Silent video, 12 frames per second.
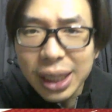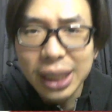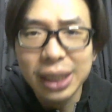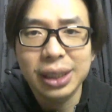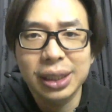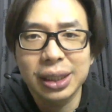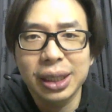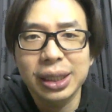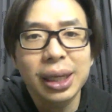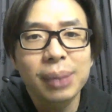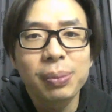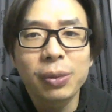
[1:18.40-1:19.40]
uh,
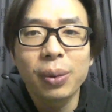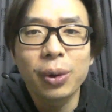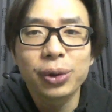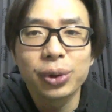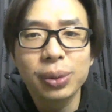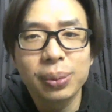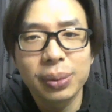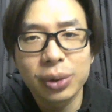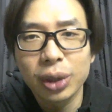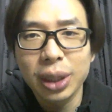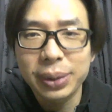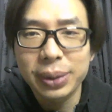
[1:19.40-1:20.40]
kita ngomong dulu
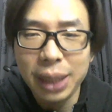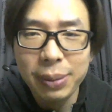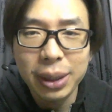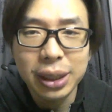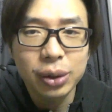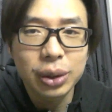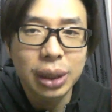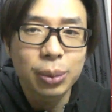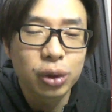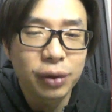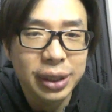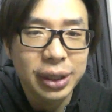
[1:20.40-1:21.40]
golnya pertama yaitu dari
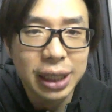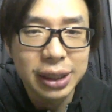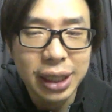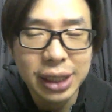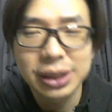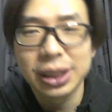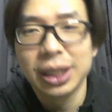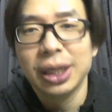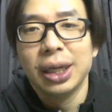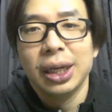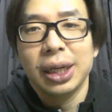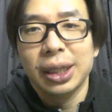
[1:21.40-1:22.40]
Bruno Fernandes
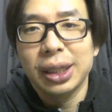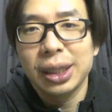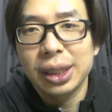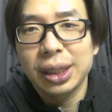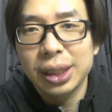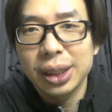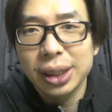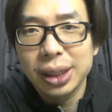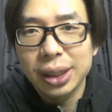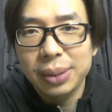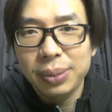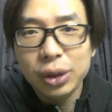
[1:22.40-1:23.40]

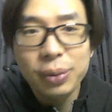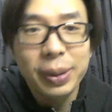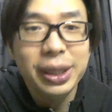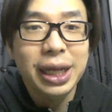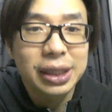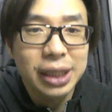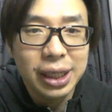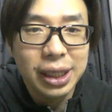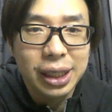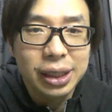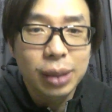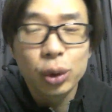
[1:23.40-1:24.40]
Uh, itu penalti
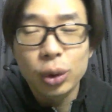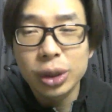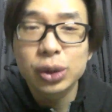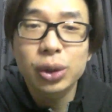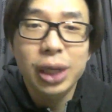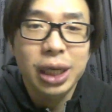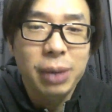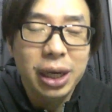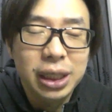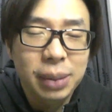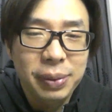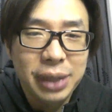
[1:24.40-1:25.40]
ya dan menurut gue itu like
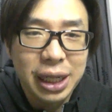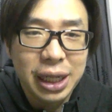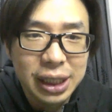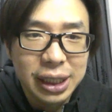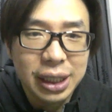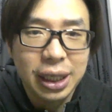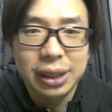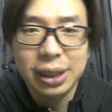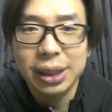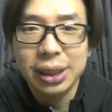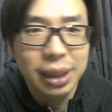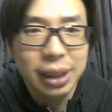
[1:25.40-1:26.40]
banget sampai penalti ya
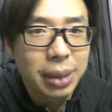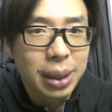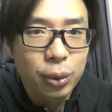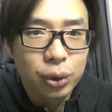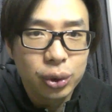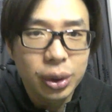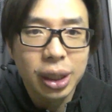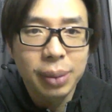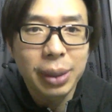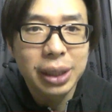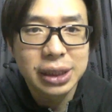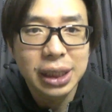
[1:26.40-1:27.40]
karena ya gimana pun juga ya
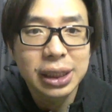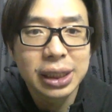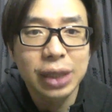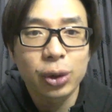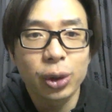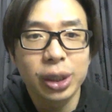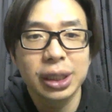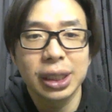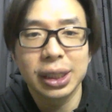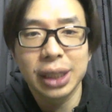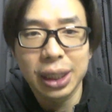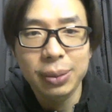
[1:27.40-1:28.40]
Martial dijatuhin di
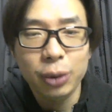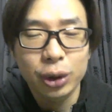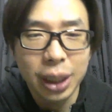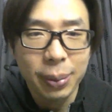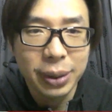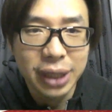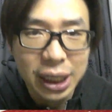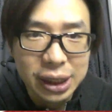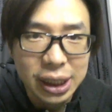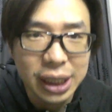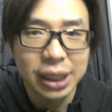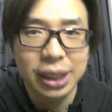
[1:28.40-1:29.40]
dalam kotak
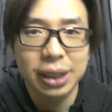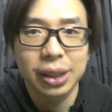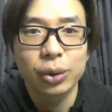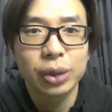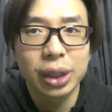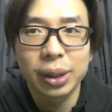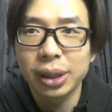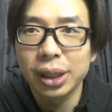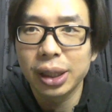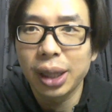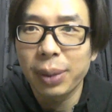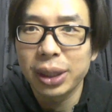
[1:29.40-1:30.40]
penalti ya itu di,
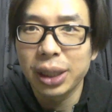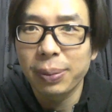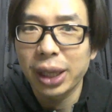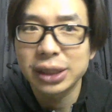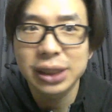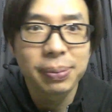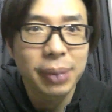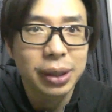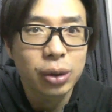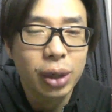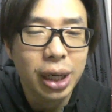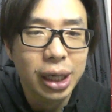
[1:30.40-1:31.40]
di apa di pressing
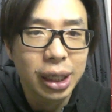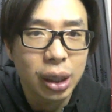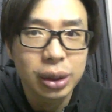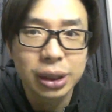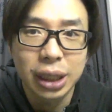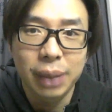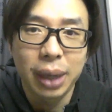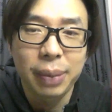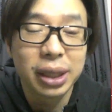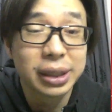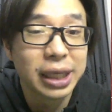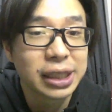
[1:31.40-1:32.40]
empat orang ya
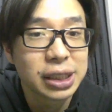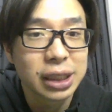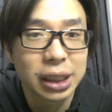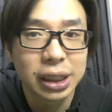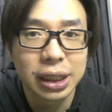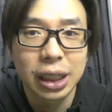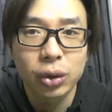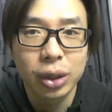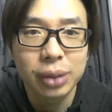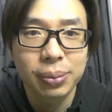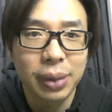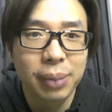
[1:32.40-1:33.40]
Gabriel Jesus yang
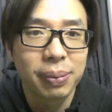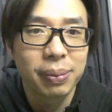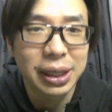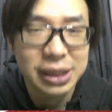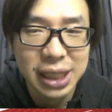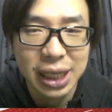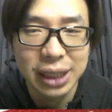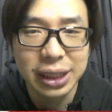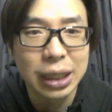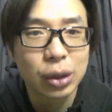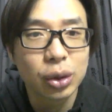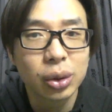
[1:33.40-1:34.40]
ngejatuhin Martial dan
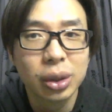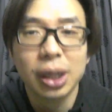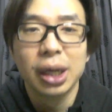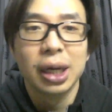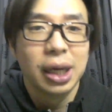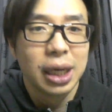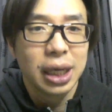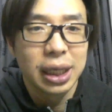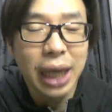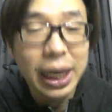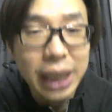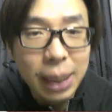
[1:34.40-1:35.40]
itu
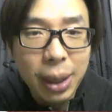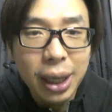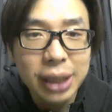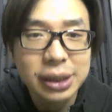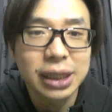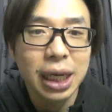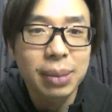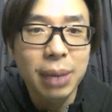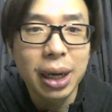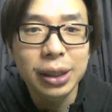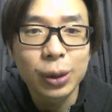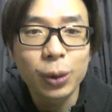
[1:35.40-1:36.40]
layak banget sah
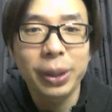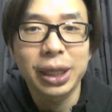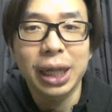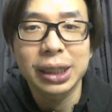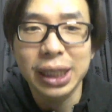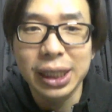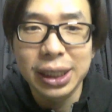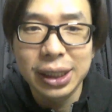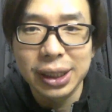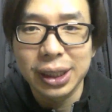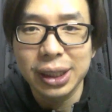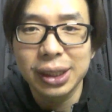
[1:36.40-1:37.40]
banget itu penalti
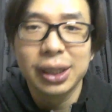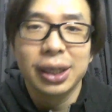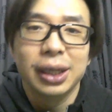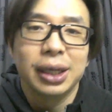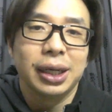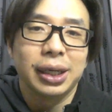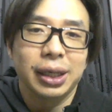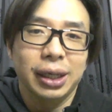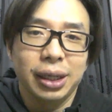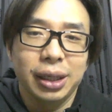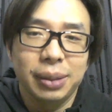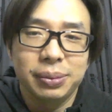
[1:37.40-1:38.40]
ya
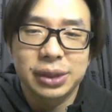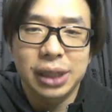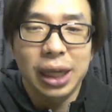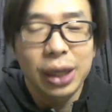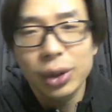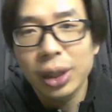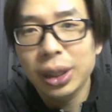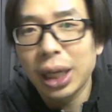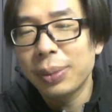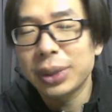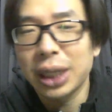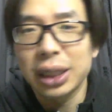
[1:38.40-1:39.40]
um, setelah itu ya
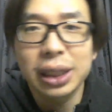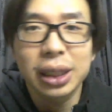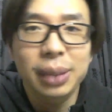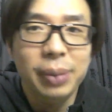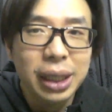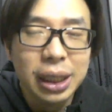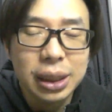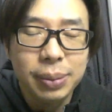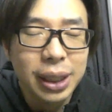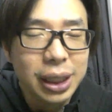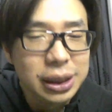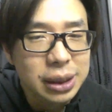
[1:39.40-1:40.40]
jalan pertandingan mereka
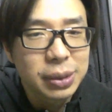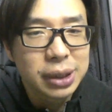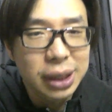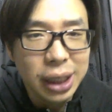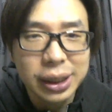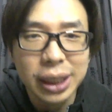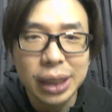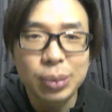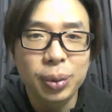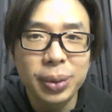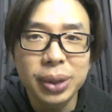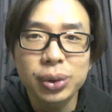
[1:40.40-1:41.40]
mereka sebenarnya attacking
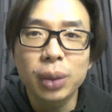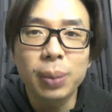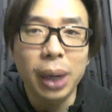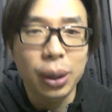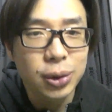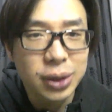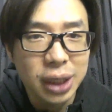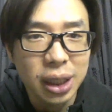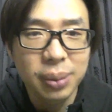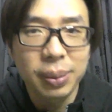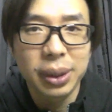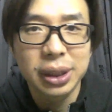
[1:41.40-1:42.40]
movement cukup bagus ya
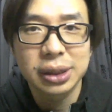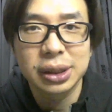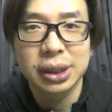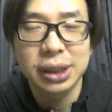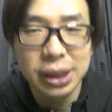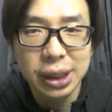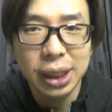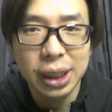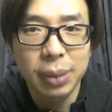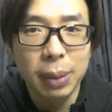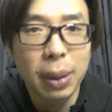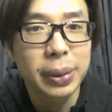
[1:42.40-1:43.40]
Manchester City ya
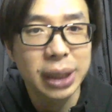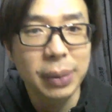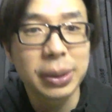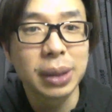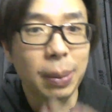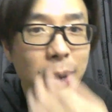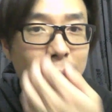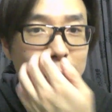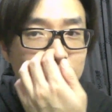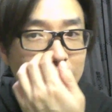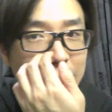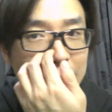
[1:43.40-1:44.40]
babak pertama dan babak
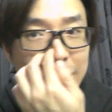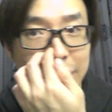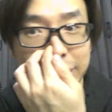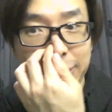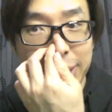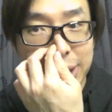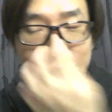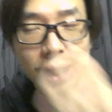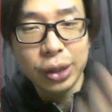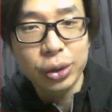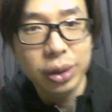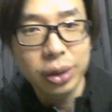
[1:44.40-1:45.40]
kedua cuman ya
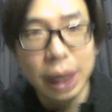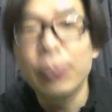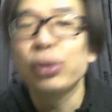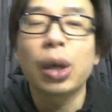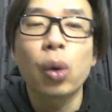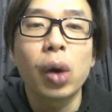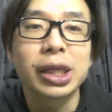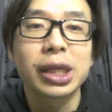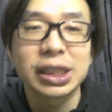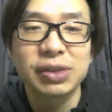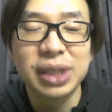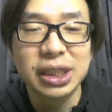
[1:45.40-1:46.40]
gitu dia punya
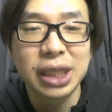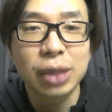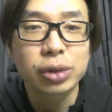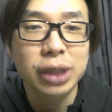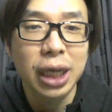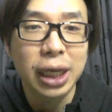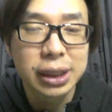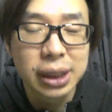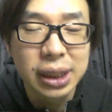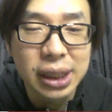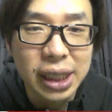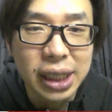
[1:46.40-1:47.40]
kualitas finishnya itu sangat
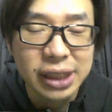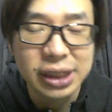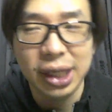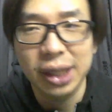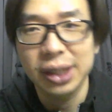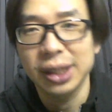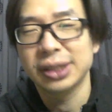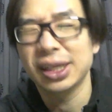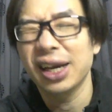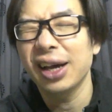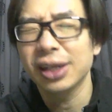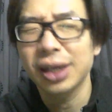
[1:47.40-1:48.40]
jelek sekali
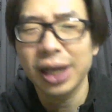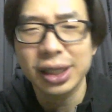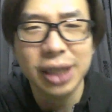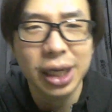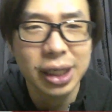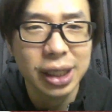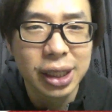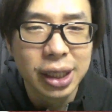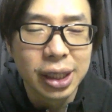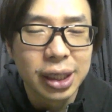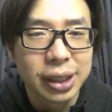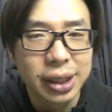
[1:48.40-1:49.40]
sangat jelek sekali
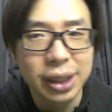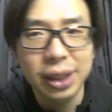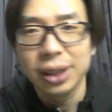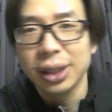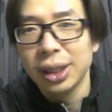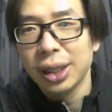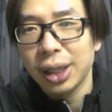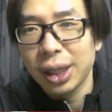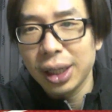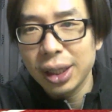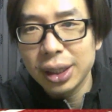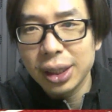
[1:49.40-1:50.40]
ya
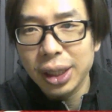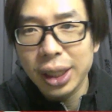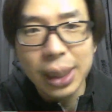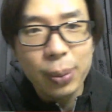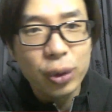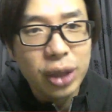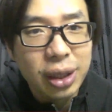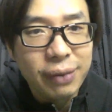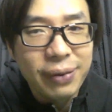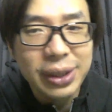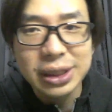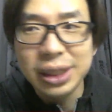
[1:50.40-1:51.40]
Eh, kita punya
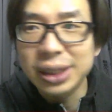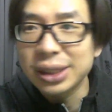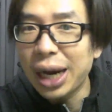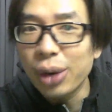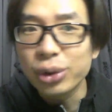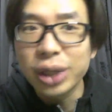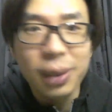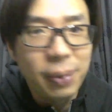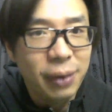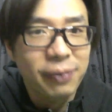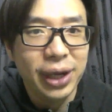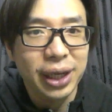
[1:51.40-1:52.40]
defense jauh dari
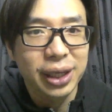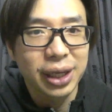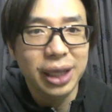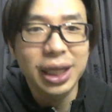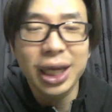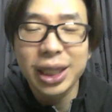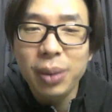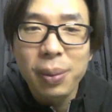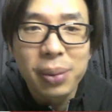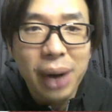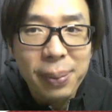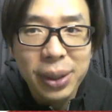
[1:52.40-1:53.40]
perfect ya karena ada
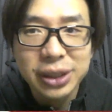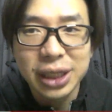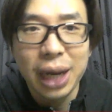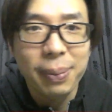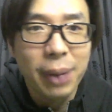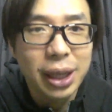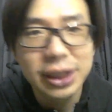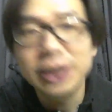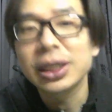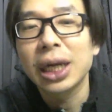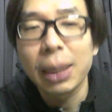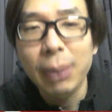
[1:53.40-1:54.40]
beberapa salah passing,
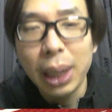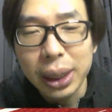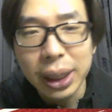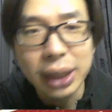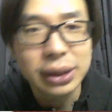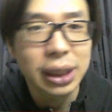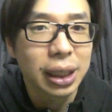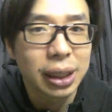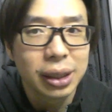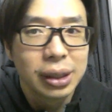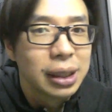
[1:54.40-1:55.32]
salah marking, salah